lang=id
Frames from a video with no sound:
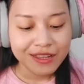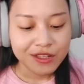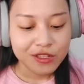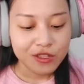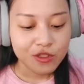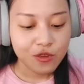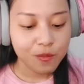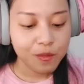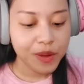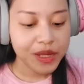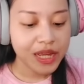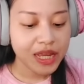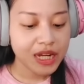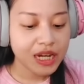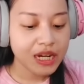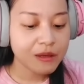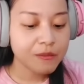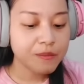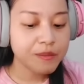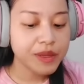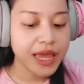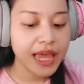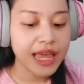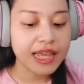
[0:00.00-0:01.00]
supaya
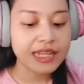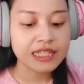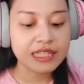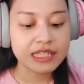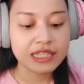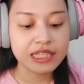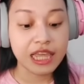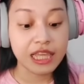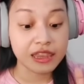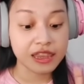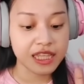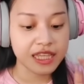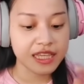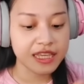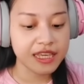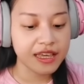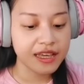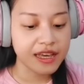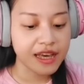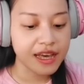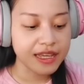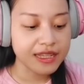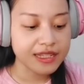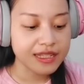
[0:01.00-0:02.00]
lebih estetik
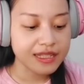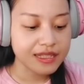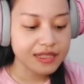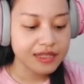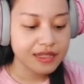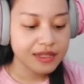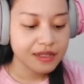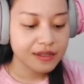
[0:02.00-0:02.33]
ya guys.